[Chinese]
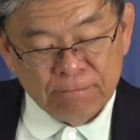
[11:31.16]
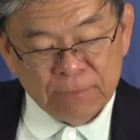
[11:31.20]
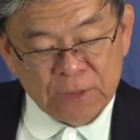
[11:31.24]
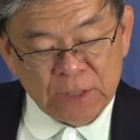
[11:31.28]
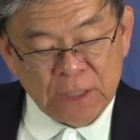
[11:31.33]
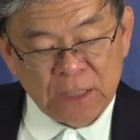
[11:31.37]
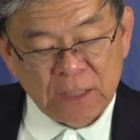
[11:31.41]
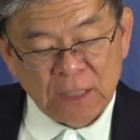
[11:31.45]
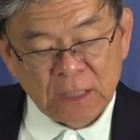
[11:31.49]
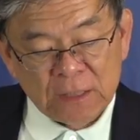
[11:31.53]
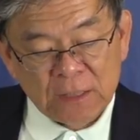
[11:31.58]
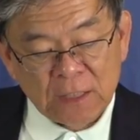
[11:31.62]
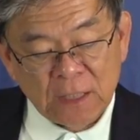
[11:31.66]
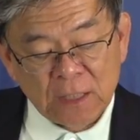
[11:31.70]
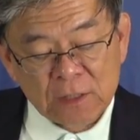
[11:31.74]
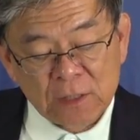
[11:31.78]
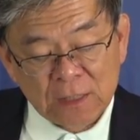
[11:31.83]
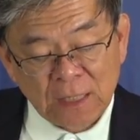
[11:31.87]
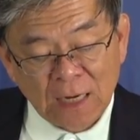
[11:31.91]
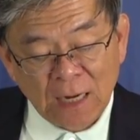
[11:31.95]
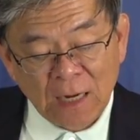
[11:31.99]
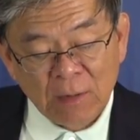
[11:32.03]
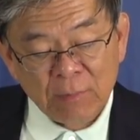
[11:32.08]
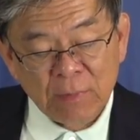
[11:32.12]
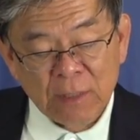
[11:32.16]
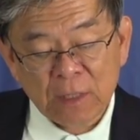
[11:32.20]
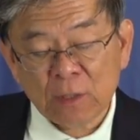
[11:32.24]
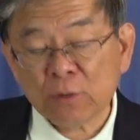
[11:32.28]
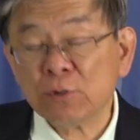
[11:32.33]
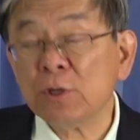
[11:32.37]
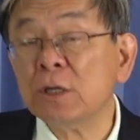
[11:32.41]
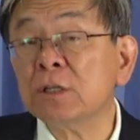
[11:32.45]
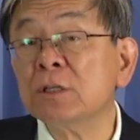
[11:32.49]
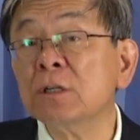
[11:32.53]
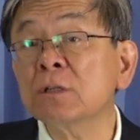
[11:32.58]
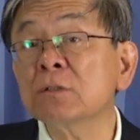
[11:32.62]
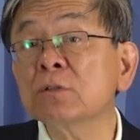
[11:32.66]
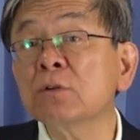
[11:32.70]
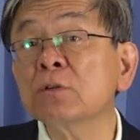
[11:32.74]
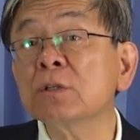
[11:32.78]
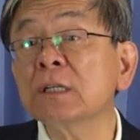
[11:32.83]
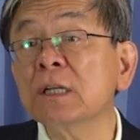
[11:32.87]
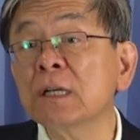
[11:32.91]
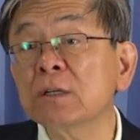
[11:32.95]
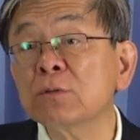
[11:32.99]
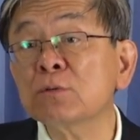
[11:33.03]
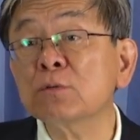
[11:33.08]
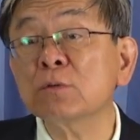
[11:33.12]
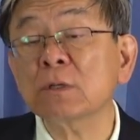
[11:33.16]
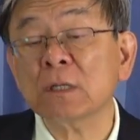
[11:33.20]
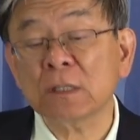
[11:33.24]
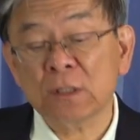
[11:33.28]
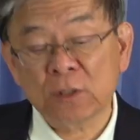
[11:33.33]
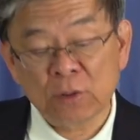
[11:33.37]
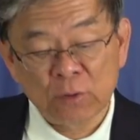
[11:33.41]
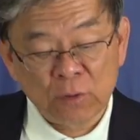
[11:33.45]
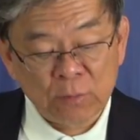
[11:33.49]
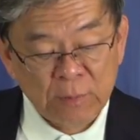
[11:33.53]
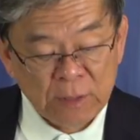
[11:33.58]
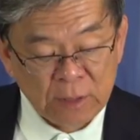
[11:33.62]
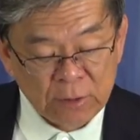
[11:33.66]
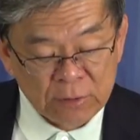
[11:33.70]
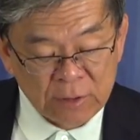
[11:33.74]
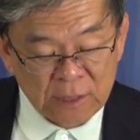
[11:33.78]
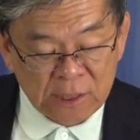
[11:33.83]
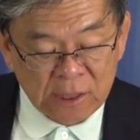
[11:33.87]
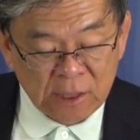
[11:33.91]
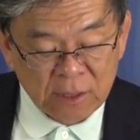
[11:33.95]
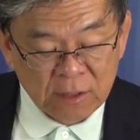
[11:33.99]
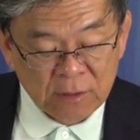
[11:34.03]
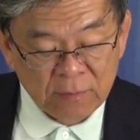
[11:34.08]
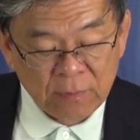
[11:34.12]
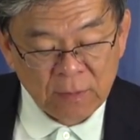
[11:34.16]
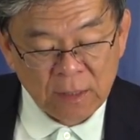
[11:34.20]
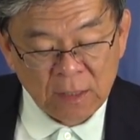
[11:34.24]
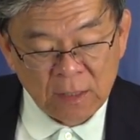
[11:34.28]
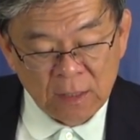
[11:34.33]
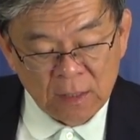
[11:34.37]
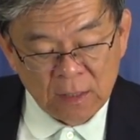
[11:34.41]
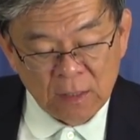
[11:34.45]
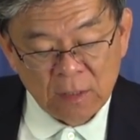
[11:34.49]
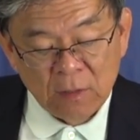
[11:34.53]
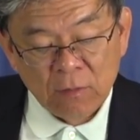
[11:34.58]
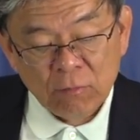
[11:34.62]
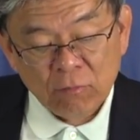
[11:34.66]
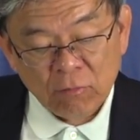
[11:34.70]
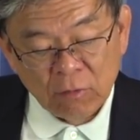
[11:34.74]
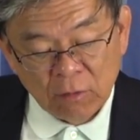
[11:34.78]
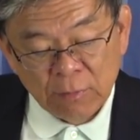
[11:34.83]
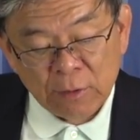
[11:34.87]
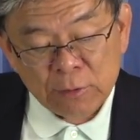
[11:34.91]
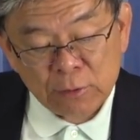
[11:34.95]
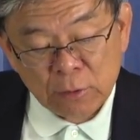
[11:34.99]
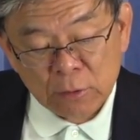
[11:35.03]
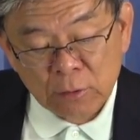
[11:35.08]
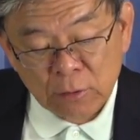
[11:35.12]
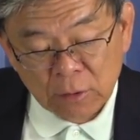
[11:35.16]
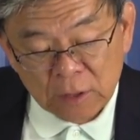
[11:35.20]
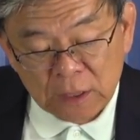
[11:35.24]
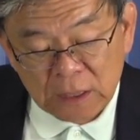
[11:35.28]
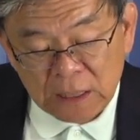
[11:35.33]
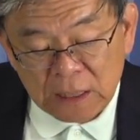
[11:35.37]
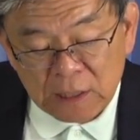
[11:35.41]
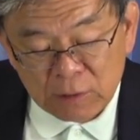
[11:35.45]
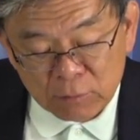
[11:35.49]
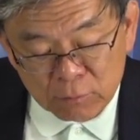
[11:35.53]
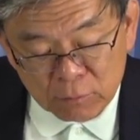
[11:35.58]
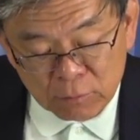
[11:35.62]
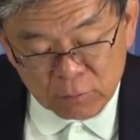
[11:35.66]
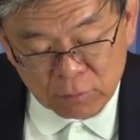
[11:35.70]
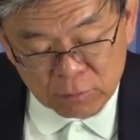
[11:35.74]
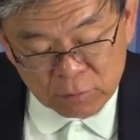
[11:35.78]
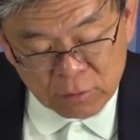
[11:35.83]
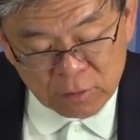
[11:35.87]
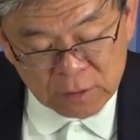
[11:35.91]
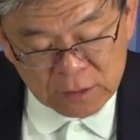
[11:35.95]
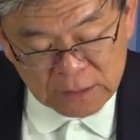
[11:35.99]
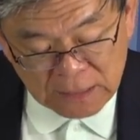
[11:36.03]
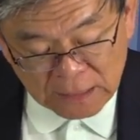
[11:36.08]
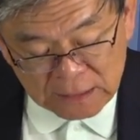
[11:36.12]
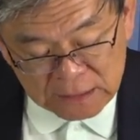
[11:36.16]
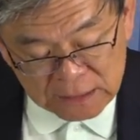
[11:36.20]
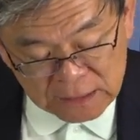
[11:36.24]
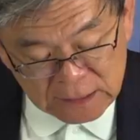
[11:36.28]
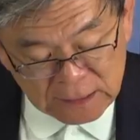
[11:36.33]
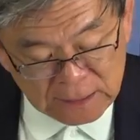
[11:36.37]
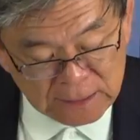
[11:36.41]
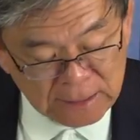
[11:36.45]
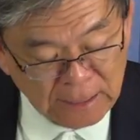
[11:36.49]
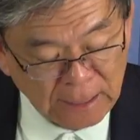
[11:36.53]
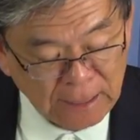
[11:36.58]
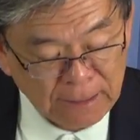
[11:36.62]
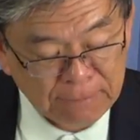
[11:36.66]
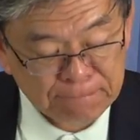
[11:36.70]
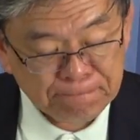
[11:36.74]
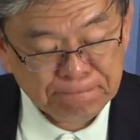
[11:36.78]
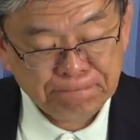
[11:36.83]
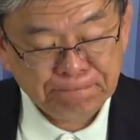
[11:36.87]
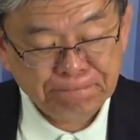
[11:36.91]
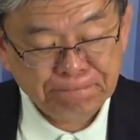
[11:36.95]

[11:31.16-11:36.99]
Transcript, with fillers: 既然这个是他们的宣称，就是耶稣跟使徒们的宣称，我们就有义务去相信他。